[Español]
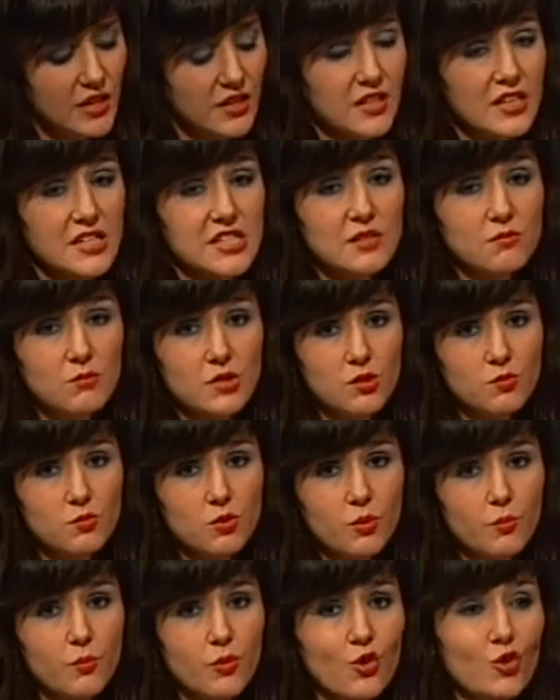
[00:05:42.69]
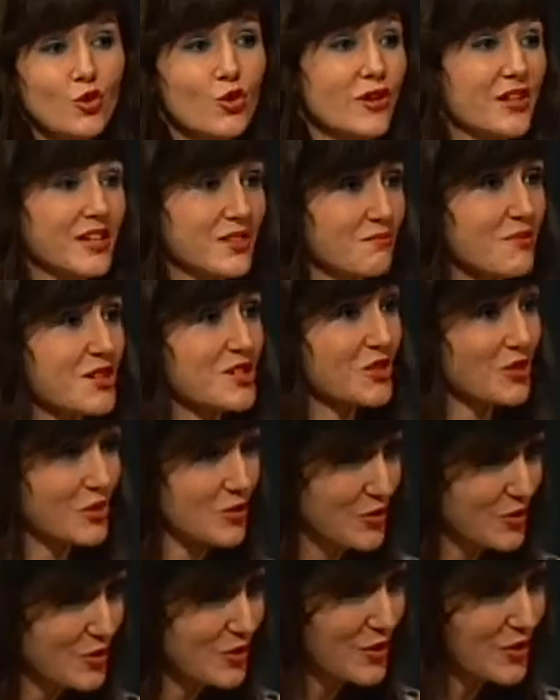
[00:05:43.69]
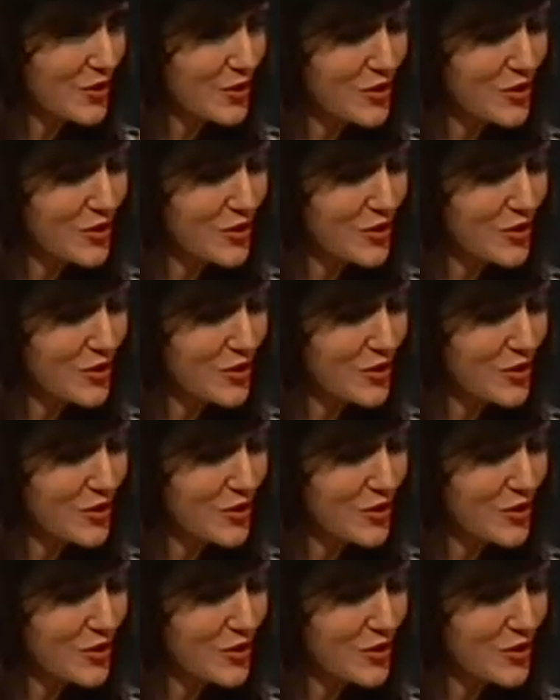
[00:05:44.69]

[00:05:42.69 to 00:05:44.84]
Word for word: y asimismo por lo que es más conocido